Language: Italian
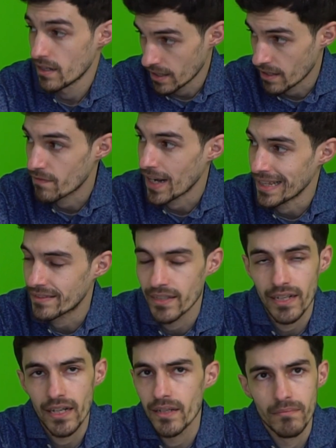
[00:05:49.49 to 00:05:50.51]

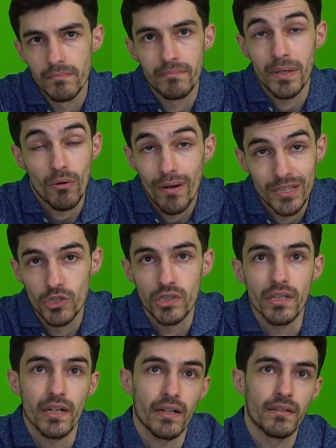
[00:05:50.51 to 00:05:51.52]
riflettere, però
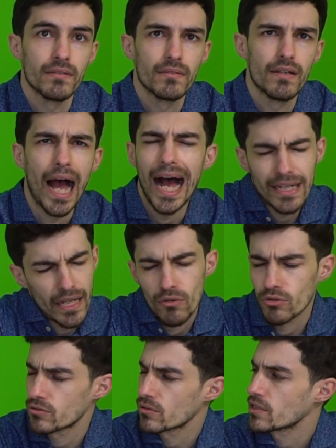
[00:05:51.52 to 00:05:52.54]
agire, anche a
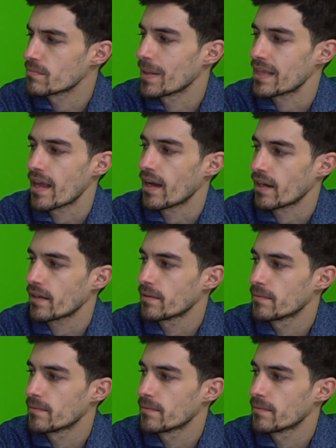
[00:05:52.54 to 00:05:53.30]
costo di sbagliare.